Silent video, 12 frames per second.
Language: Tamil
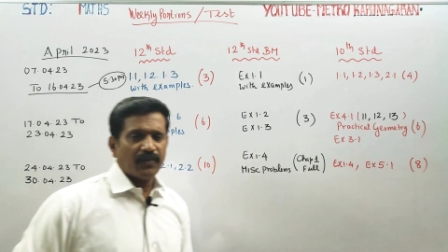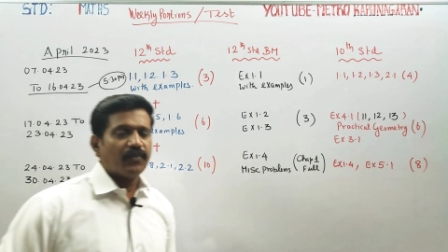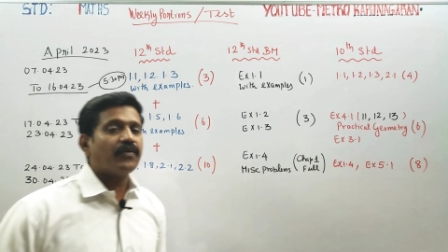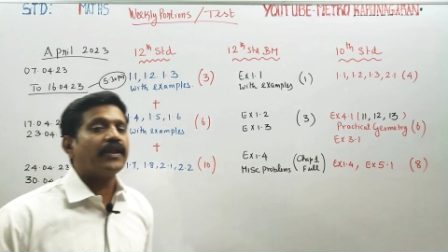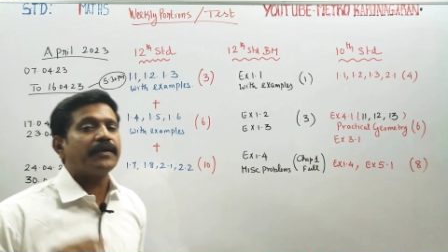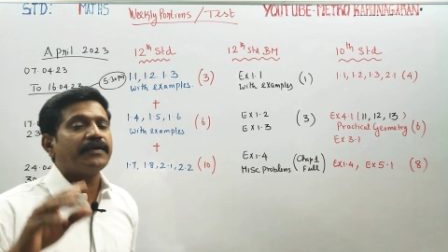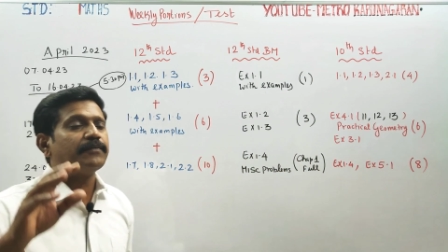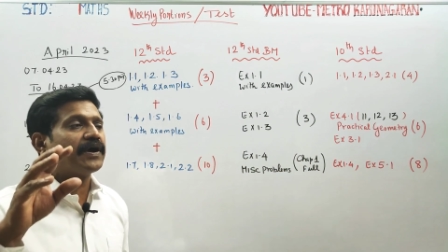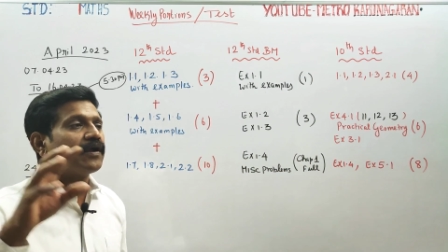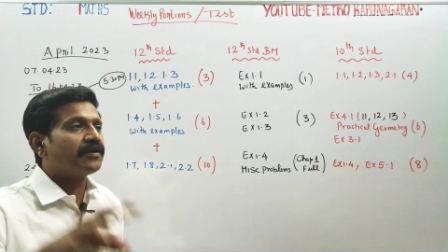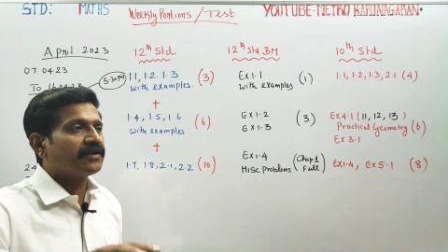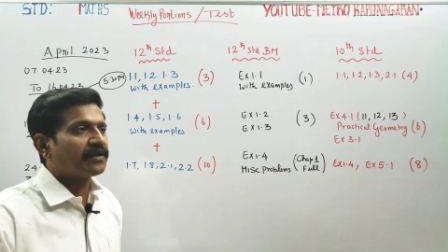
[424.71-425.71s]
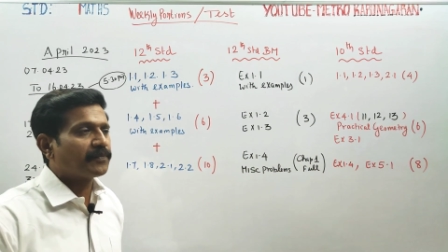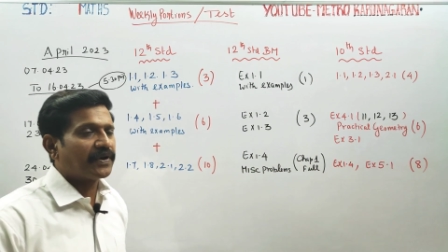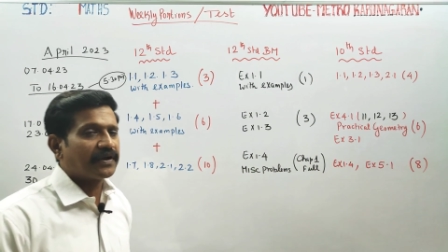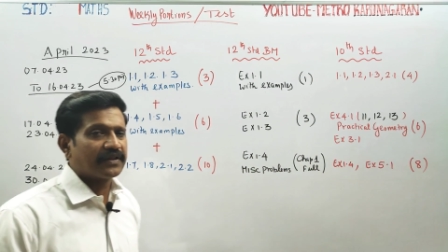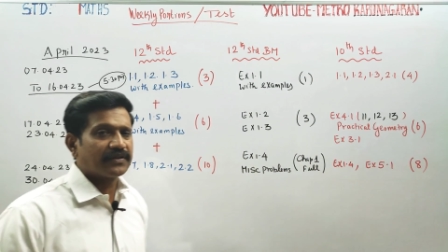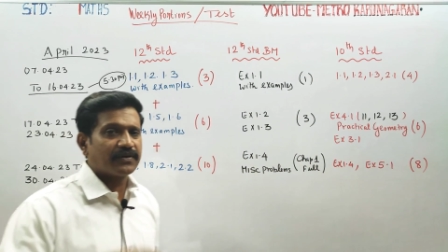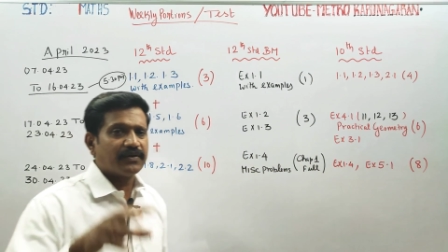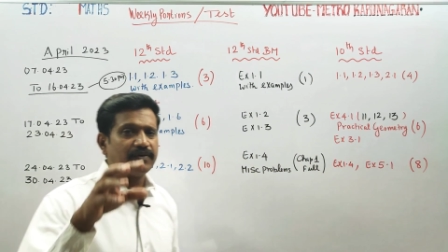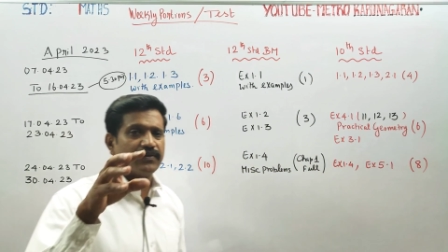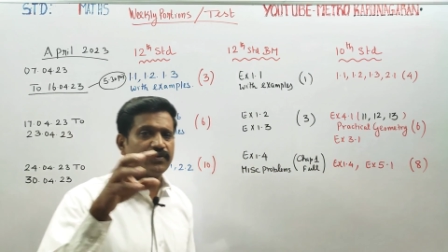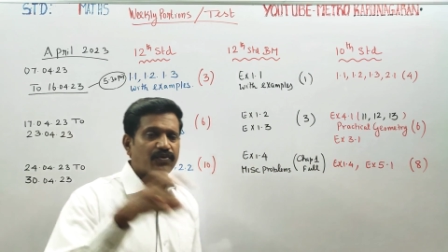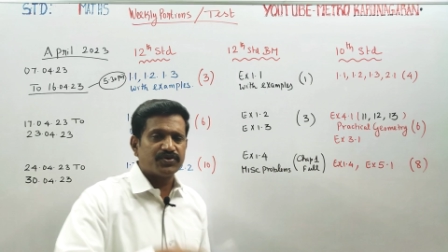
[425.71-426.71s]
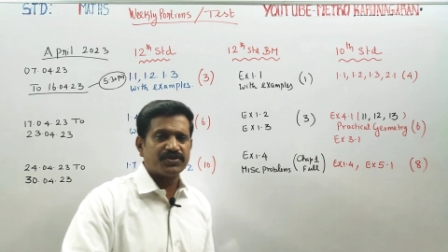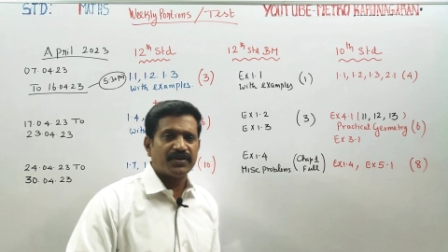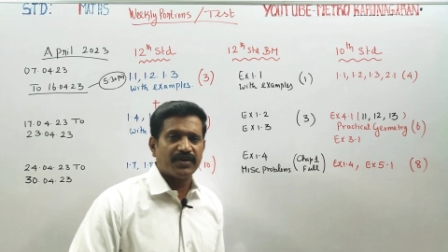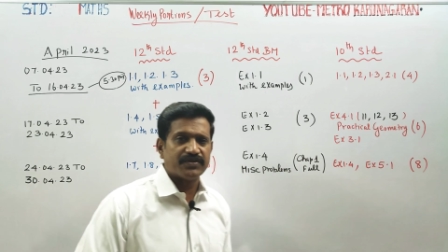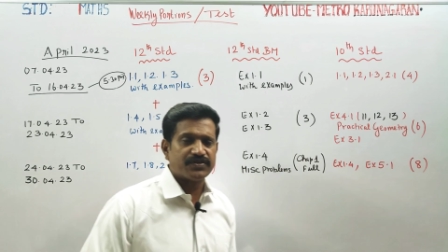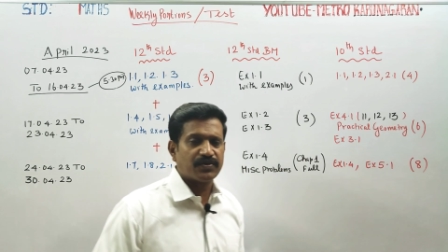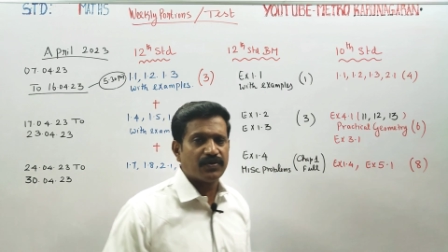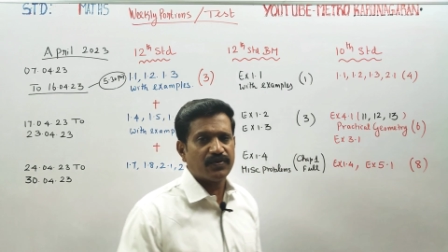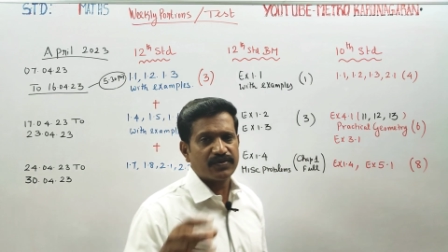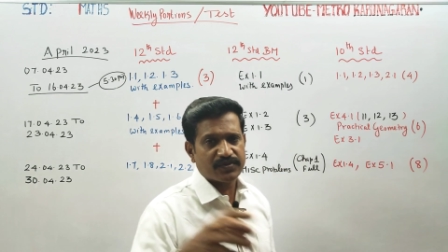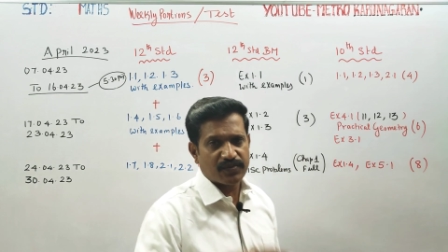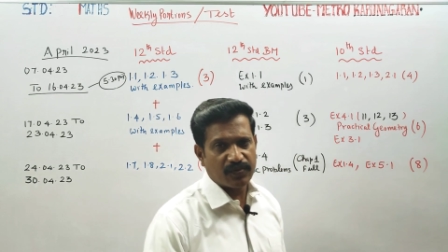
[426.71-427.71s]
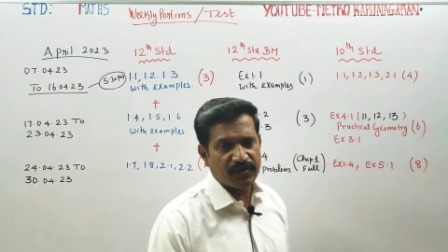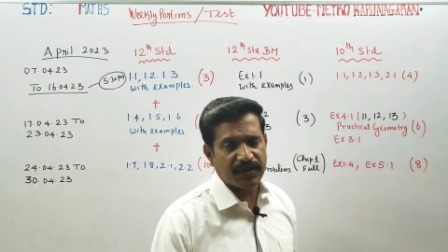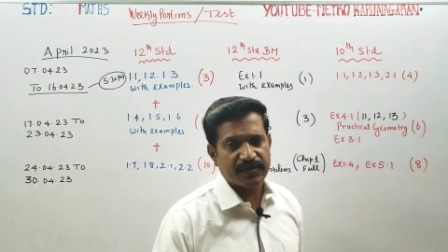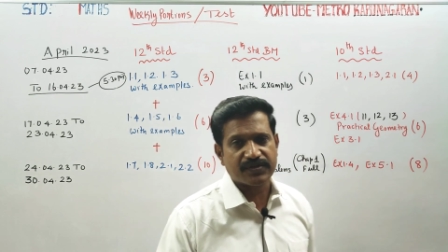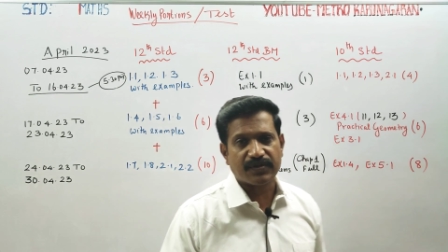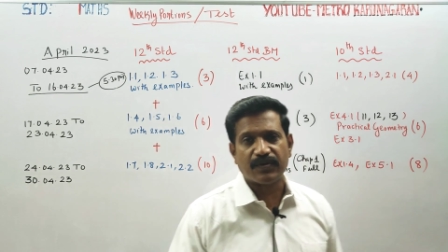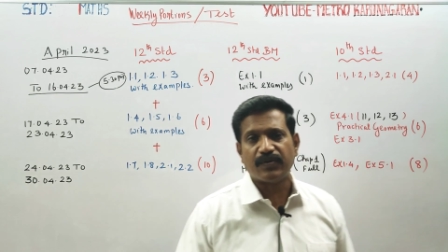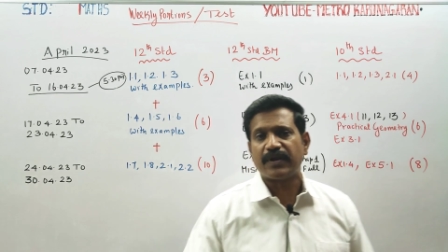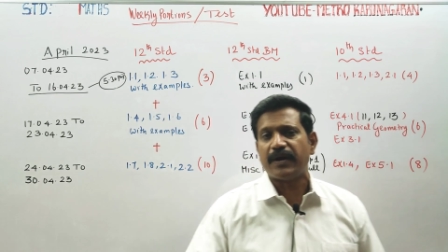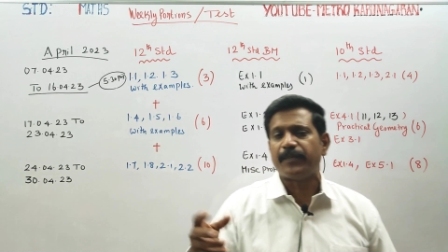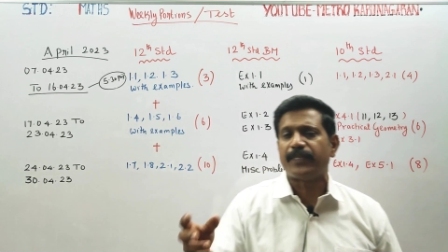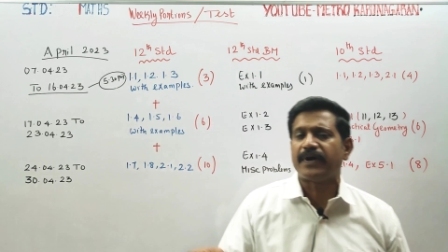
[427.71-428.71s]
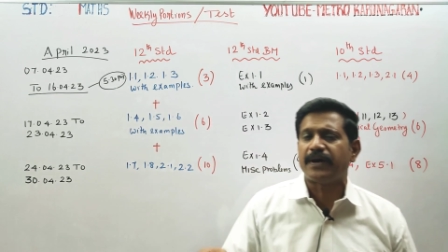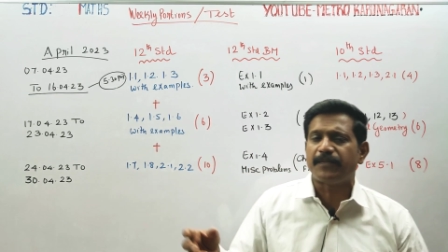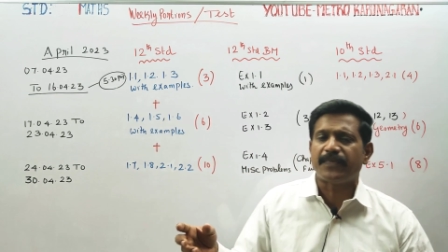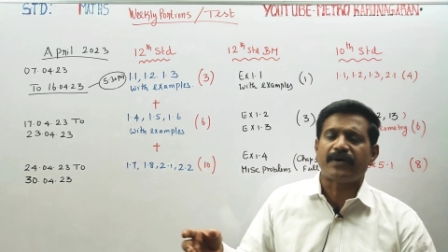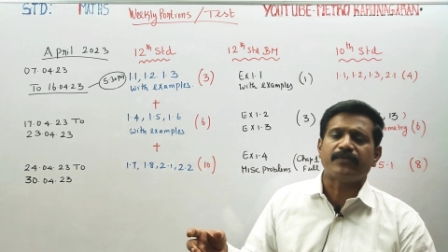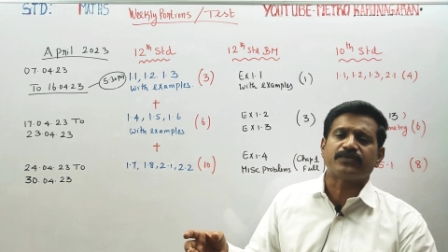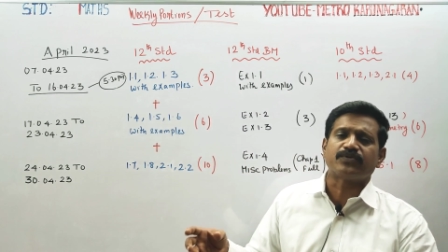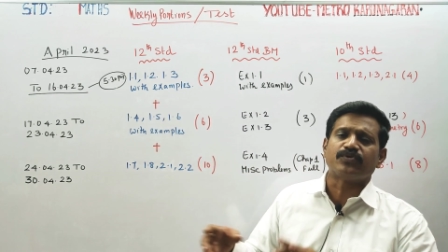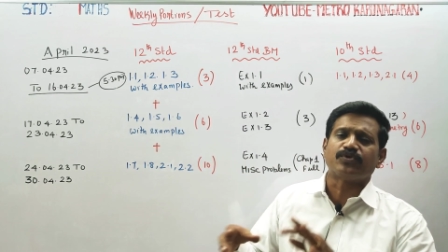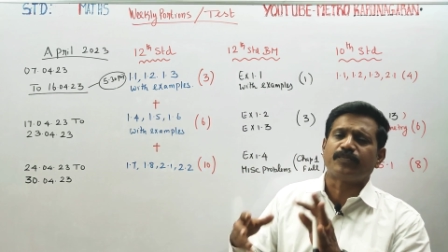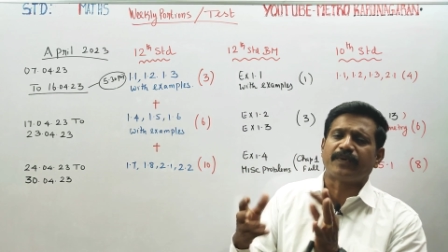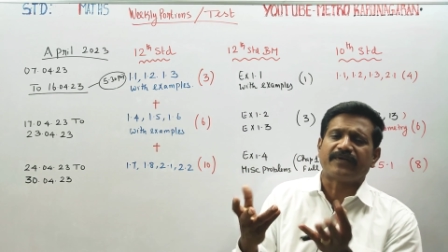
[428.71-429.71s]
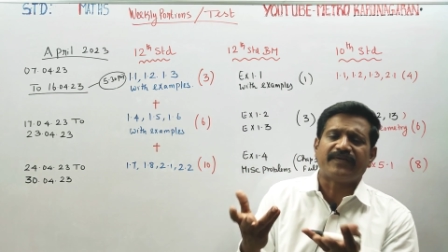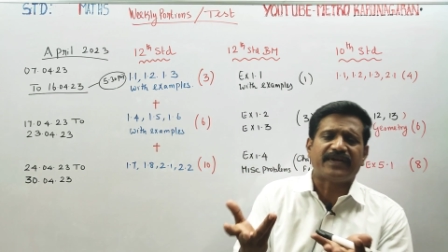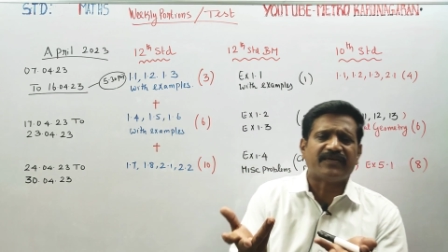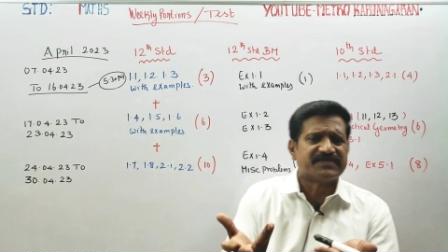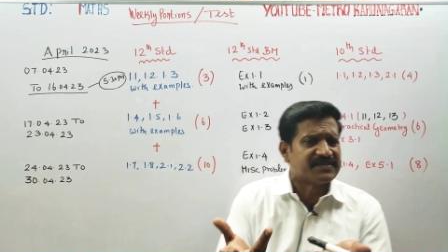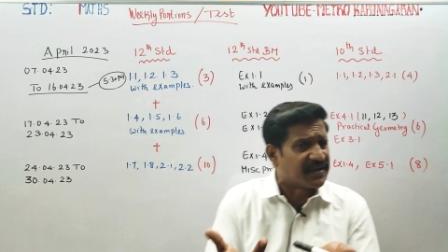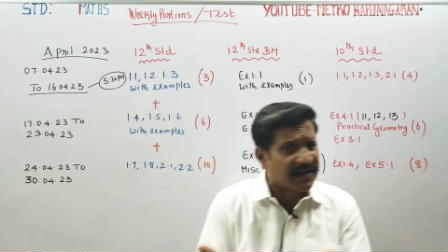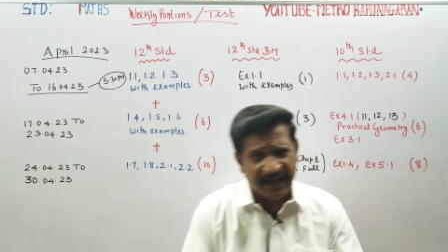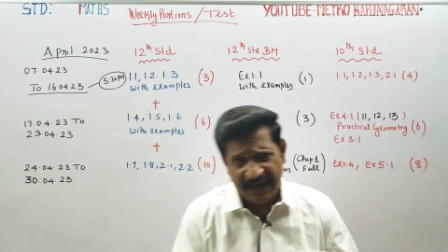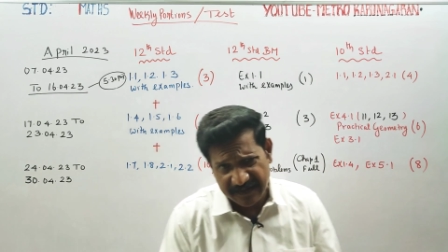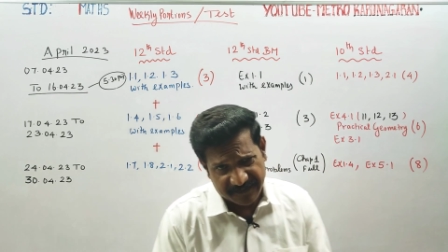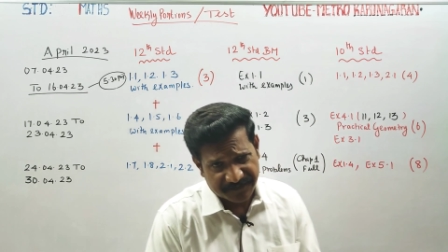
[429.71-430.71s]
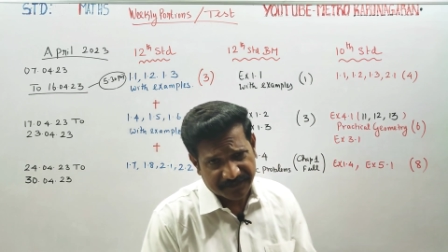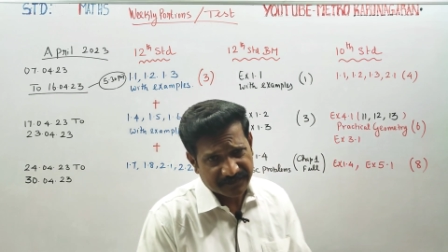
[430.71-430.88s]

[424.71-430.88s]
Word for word: உங்களை மானிட்டர் பண்ணுறதுக்கு ஒரு டியூஷன் டீச்சரோ ஒரு ஸ்கூல் டீச்சரோ ஒரு அப்பா அம்மா அவ தொந்தரவு பண்ண வேண்டிய அவசியம் கிடையாது